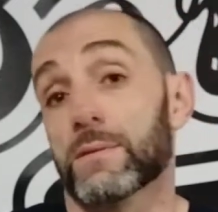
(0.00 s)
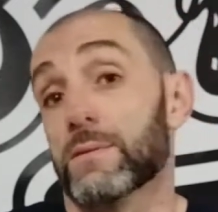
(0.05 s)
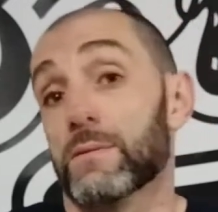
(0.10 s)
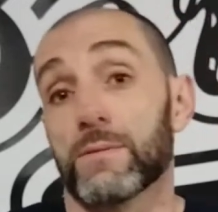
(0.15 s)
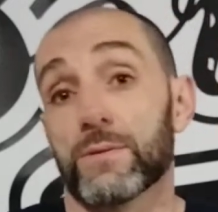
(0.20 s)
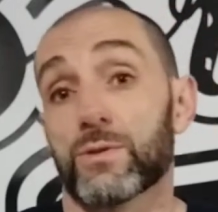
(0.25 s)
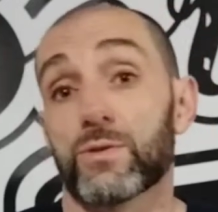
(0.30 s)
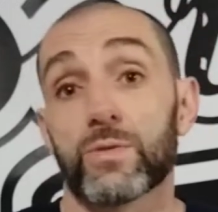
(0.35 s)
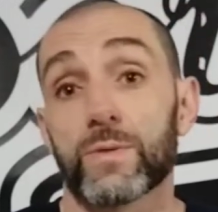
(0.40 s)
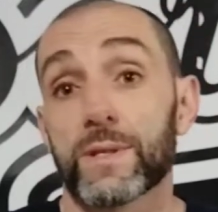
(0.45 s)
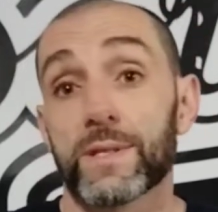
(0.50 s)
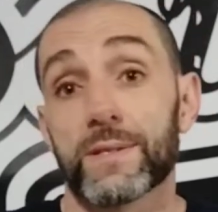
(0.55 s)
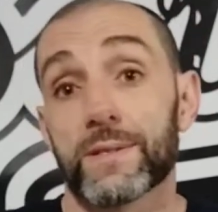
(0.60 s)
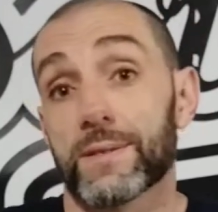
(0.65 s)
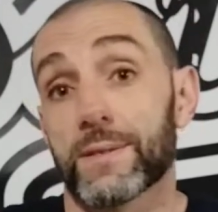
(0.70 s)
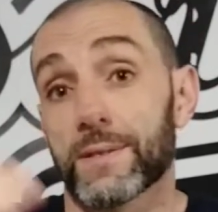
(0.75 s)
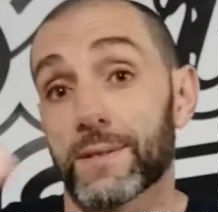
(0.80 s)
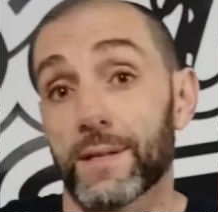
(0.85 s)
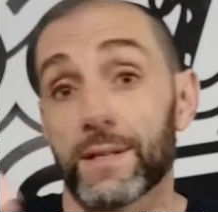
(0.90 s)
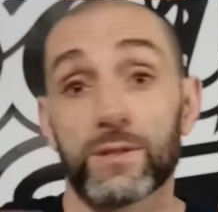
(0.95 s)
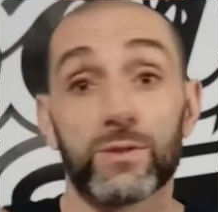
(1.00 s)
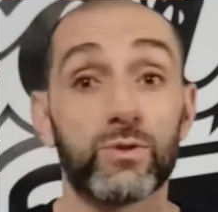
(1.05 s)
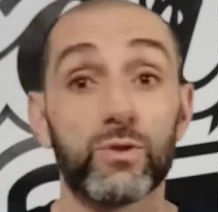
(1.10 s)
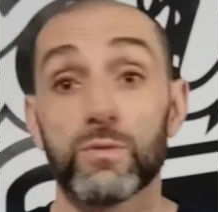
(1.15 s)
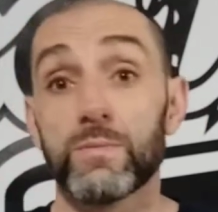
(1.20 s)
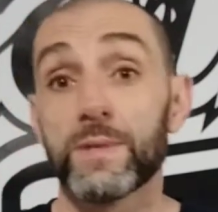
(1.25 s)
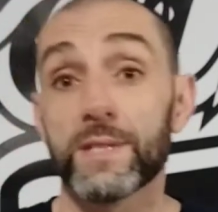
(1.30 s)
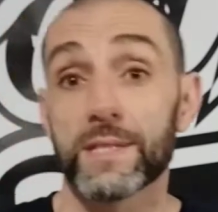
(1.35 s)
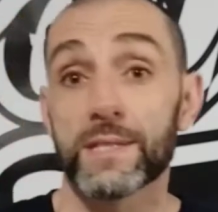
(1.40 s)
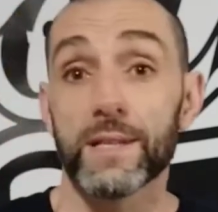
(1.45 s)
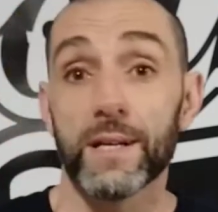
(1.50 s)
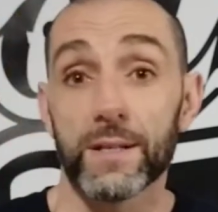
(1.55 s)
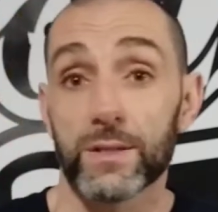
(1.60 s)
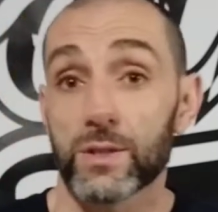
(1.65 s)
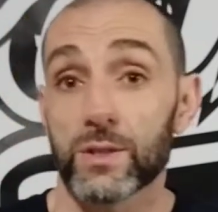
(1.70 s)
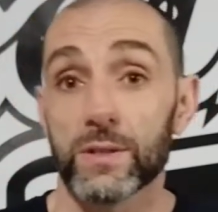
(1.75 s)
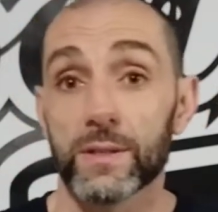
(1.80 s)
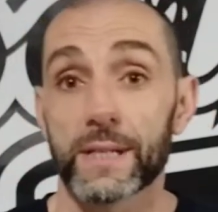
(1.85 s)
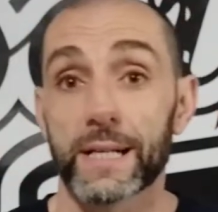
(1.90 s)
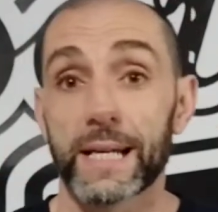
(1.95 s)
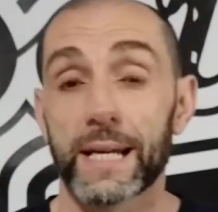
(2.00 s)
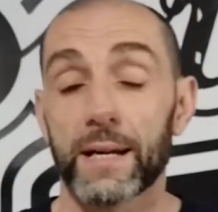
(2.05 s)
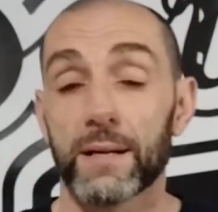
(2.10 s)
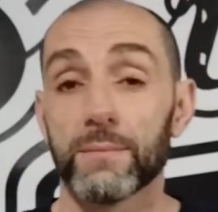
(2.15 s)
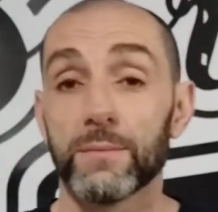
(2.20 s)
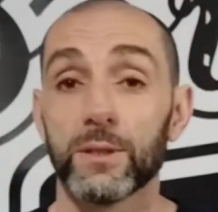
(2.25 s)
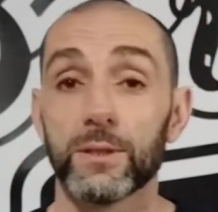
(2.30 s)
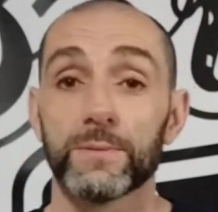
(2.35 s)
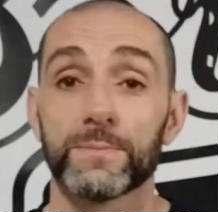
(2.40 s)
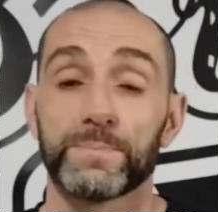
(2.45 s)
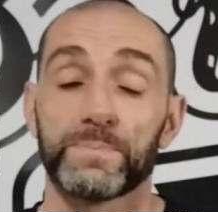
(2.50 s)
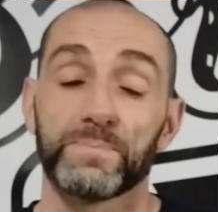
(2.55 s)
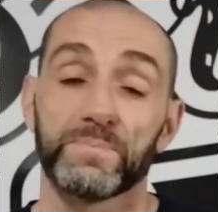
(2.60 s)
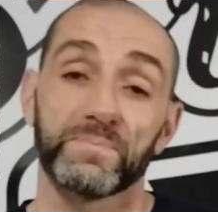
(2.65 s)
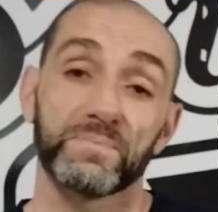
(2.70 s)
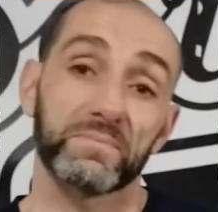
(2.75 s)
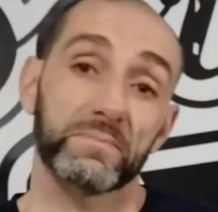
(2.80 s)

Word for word: Le swing c'est un demi-snatch hein, clairement.